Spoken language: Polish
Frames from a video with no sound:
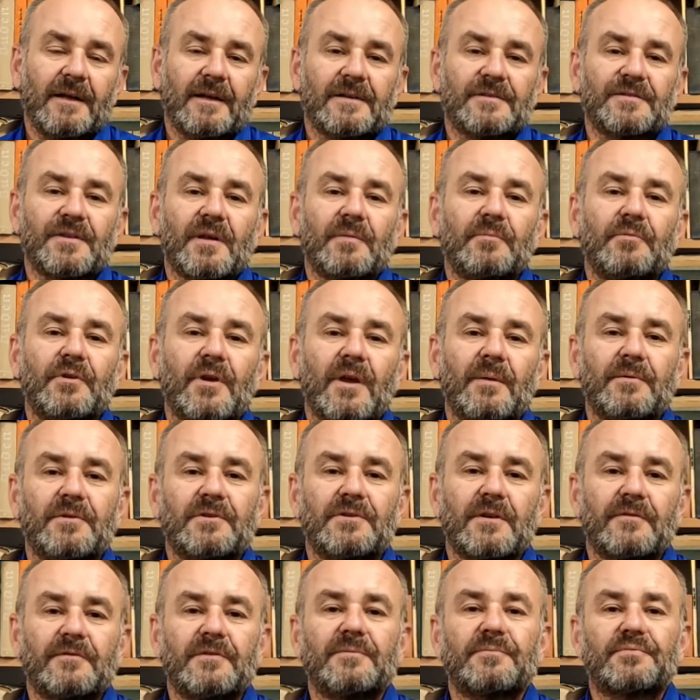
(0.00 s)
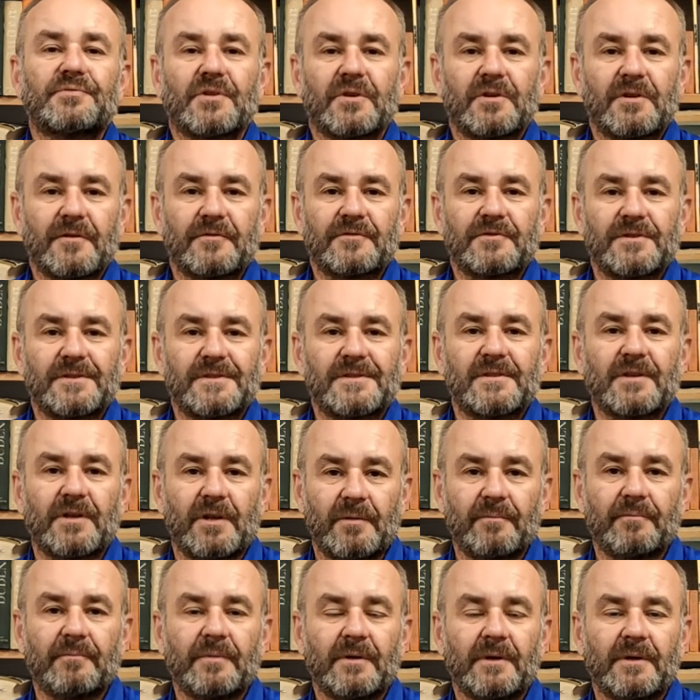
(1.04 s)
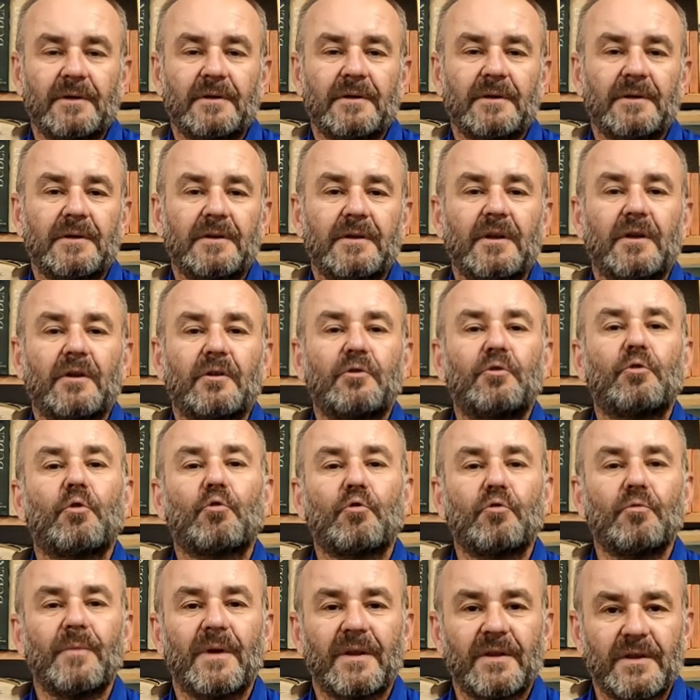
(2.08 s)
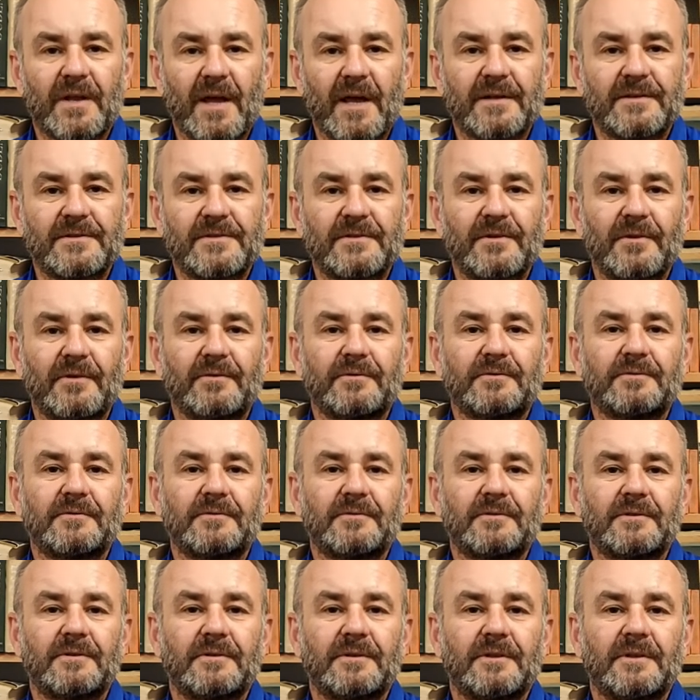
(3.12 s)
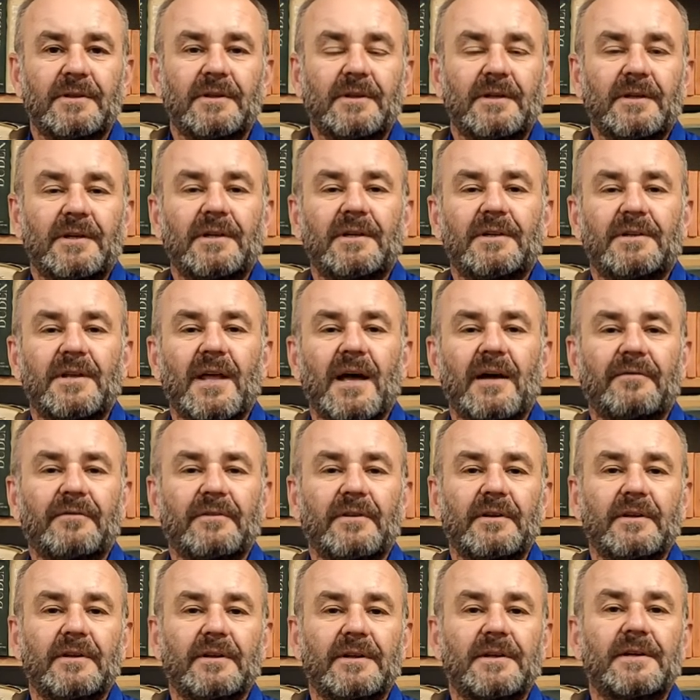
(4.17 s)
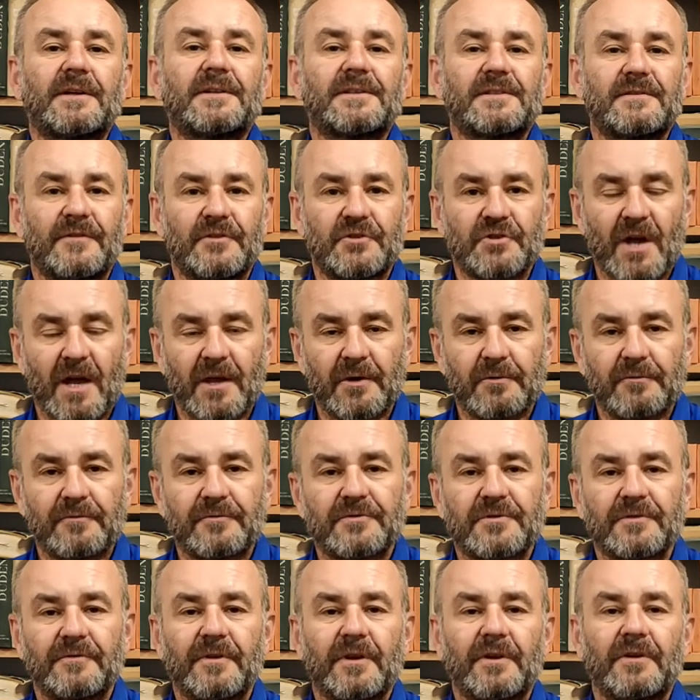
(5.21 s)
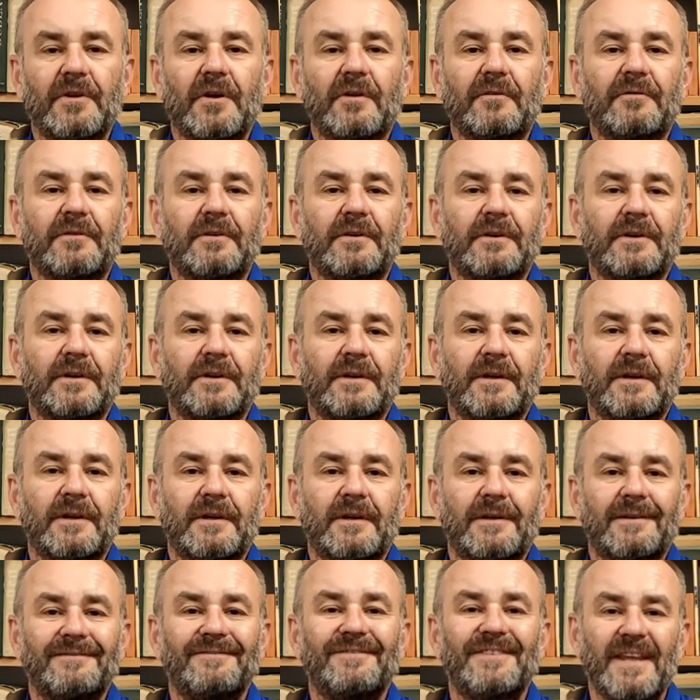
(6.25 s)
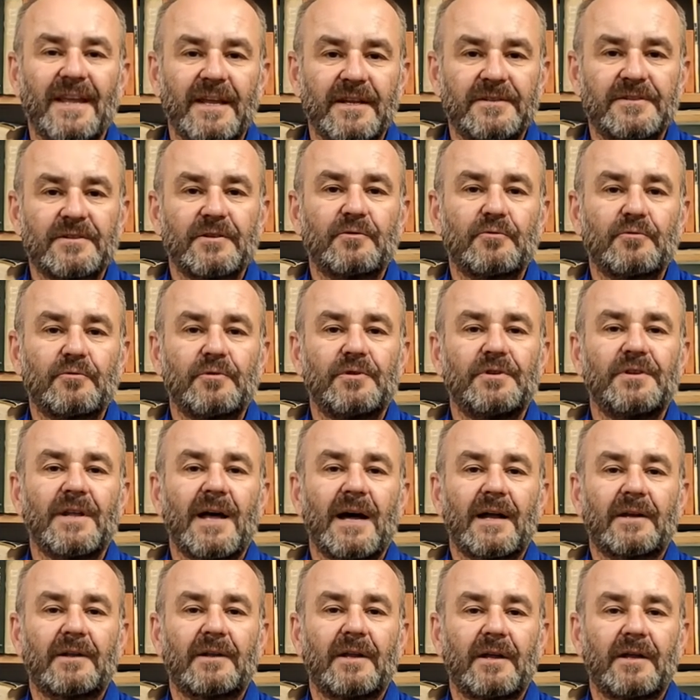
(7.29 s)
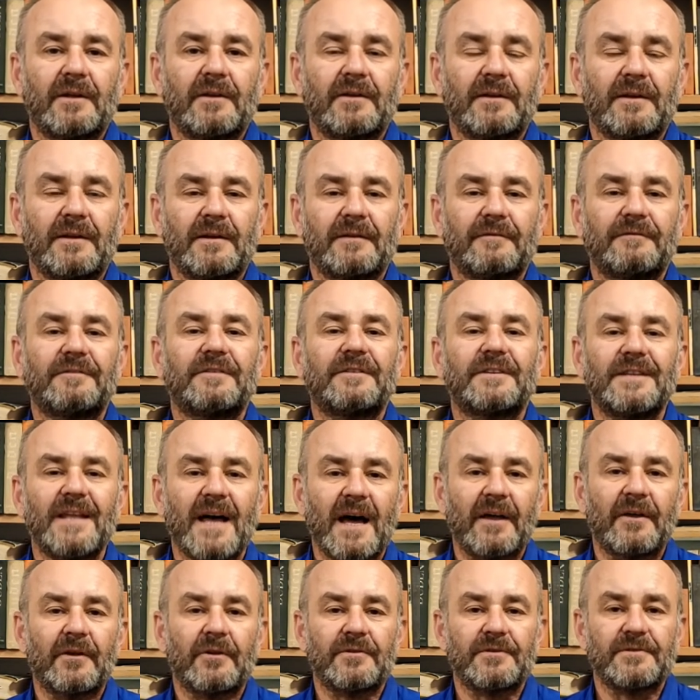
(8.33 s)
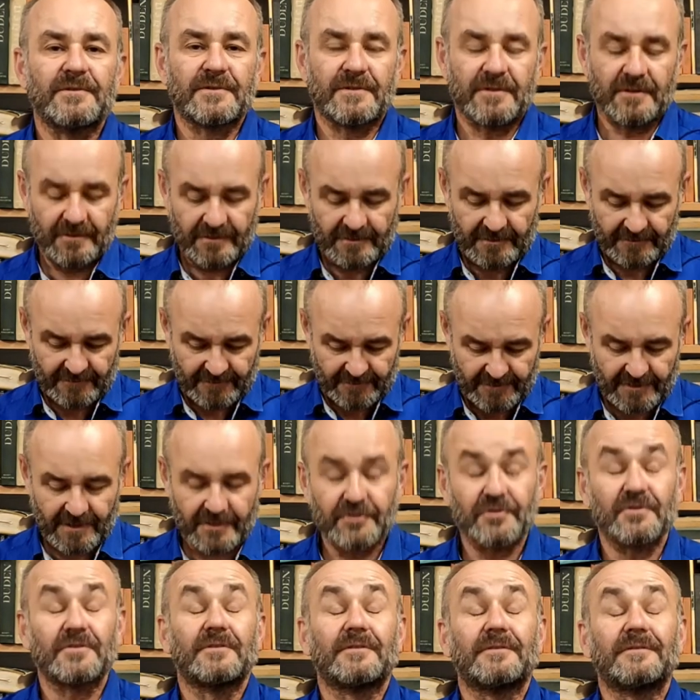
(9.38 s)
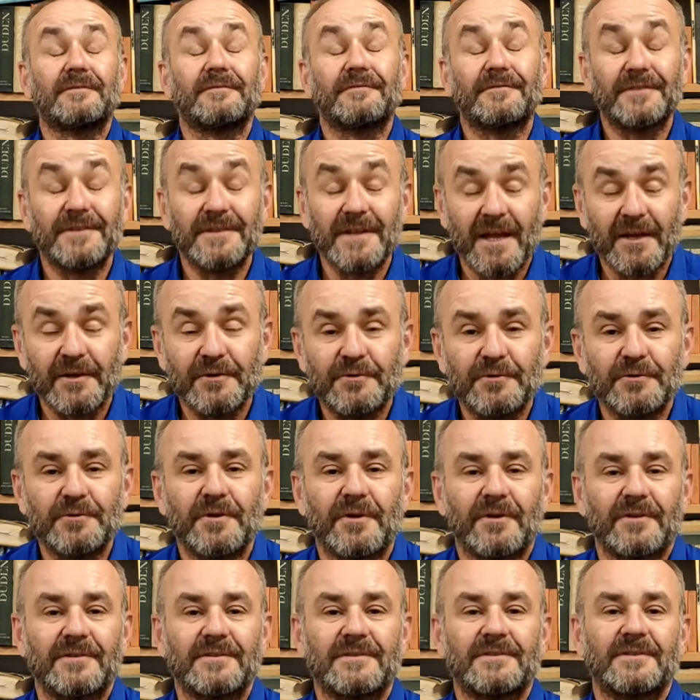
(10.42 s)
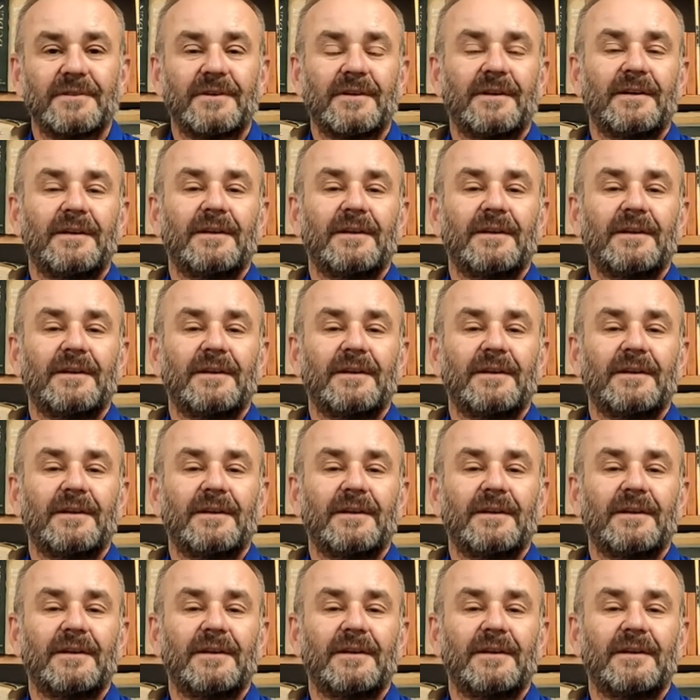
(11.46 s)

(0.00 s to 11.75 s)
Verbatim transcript: Zajmujemy się w nim przede wszystkim dokumentacją dawnych zwyczajów żywieniowych, wiedzy kulinarnej, wydając, znaczy wynajdując